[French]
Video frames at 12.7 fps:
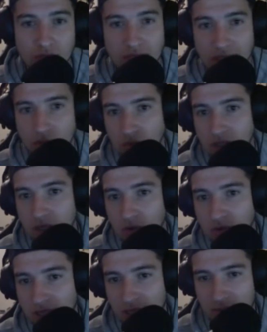ça c'est tout ce qui
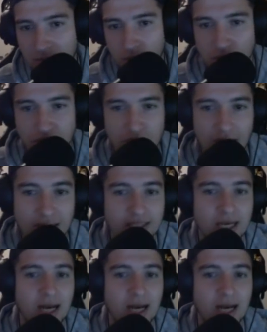concerne la panoplie gélax.